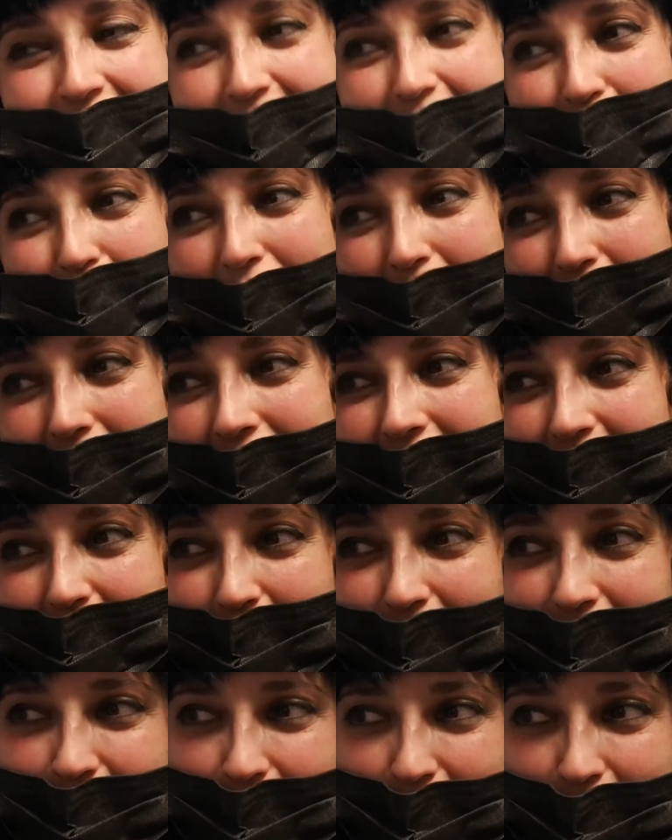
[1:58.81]
La bambina
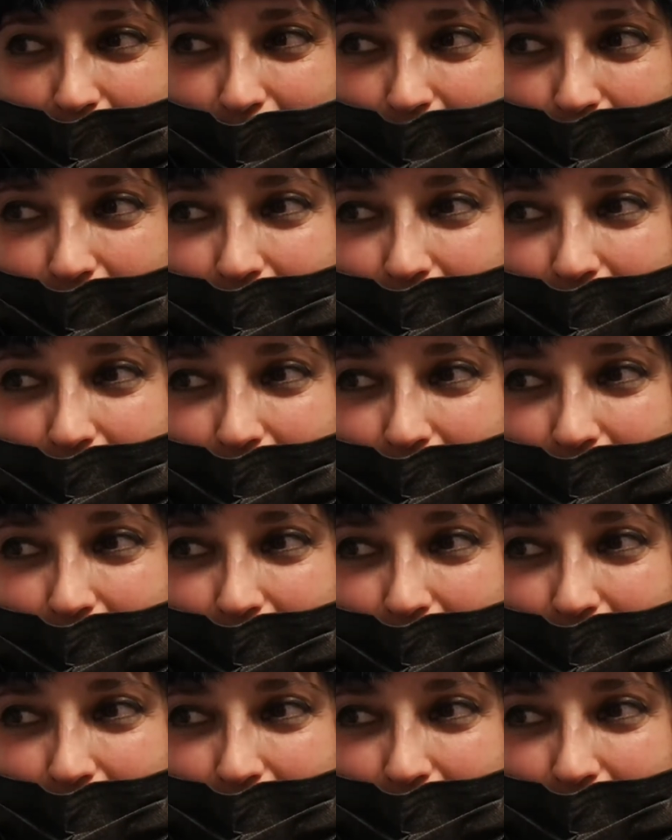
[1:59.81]
vabbè c'era un po'